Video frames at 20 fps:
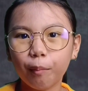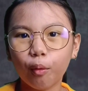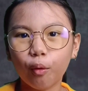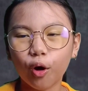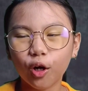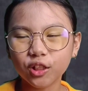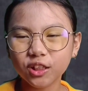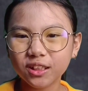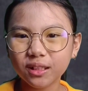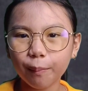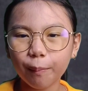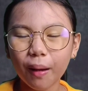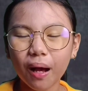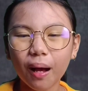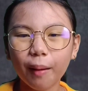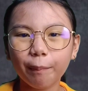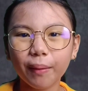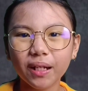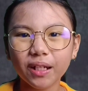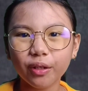Bukod sa
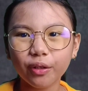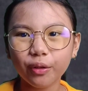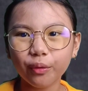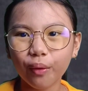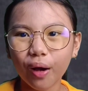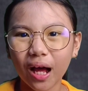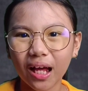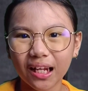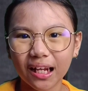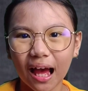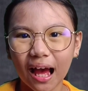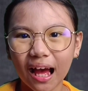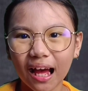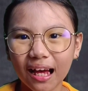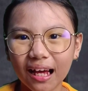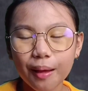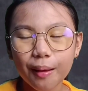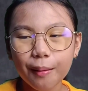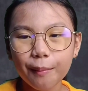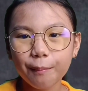mga paniniwala,
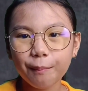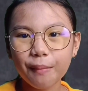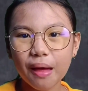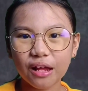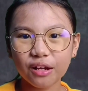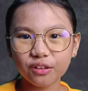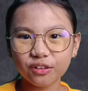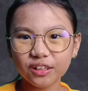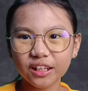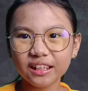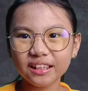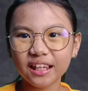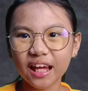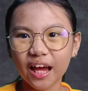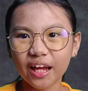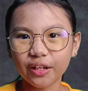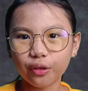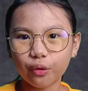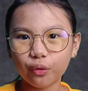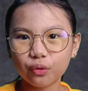meron din
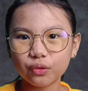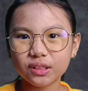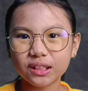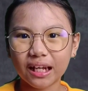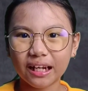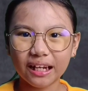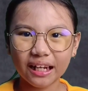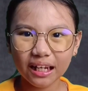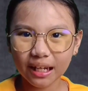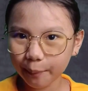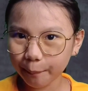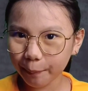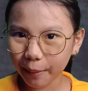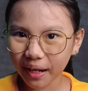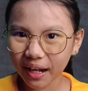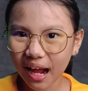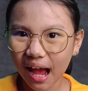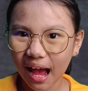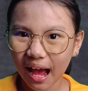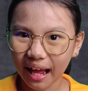tayong sariling
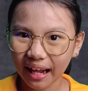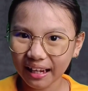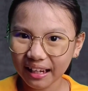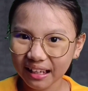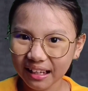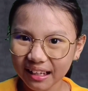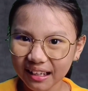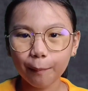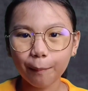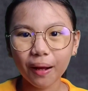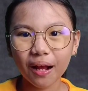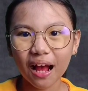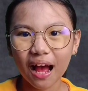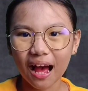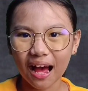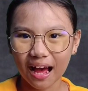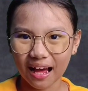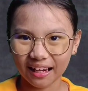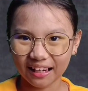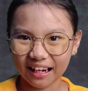paraan ng
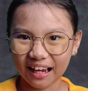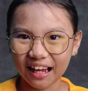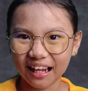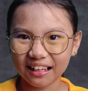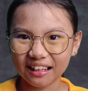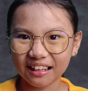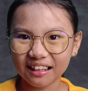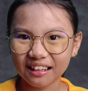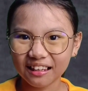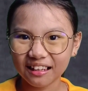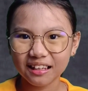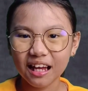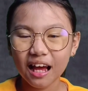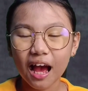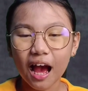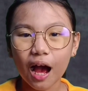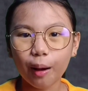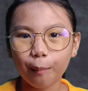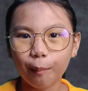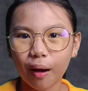pag-aaral.
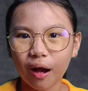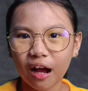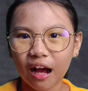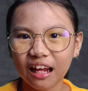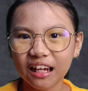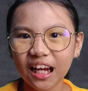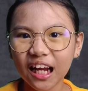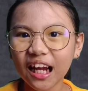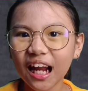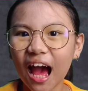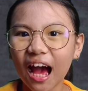Ang mga